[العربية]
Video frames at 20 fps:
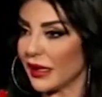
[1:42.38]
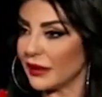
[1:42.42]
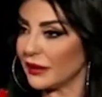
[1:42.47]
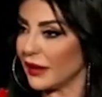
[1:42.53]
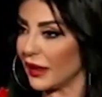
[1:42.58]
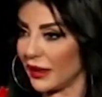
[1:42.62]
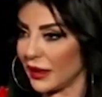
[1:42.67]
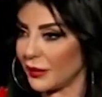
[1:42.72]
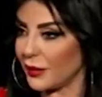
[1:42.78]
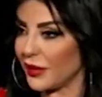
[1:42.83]
بجد
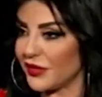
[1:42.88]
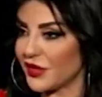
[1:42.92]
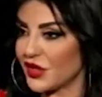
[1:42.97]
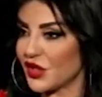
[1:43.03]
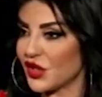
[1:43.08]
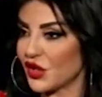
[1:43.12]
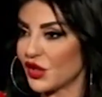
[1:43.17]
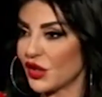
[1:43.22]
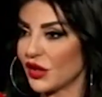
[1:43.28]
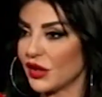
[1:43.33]
هلا ما
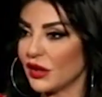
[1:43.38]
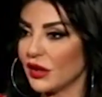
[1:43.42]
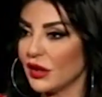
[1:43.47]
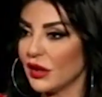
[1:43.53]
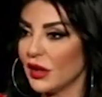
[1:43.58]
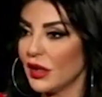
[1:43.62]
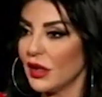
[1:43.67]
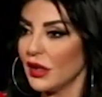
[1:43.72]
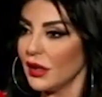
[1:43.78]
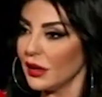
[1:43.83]
فيش
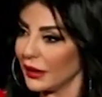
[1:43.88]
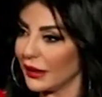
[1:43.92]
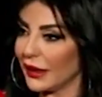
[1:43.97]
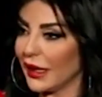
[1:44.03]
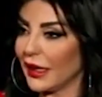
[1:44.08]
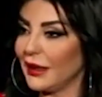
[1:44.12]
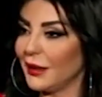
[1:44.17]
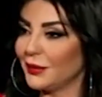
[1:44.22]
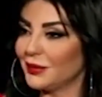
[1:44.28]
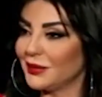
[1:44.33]

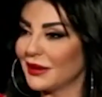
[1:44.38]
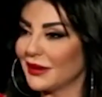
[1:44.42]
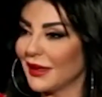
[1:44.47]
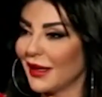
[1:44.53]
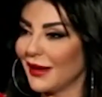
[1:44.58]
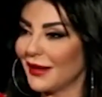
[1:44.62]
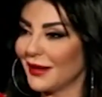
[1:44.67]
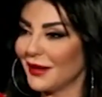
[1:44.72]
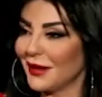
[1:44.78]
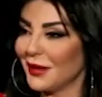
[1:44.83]
رجاله
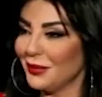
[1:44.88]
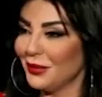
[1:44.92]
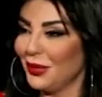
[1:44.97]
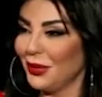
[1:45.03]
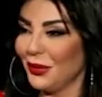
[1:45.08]
بتتقرب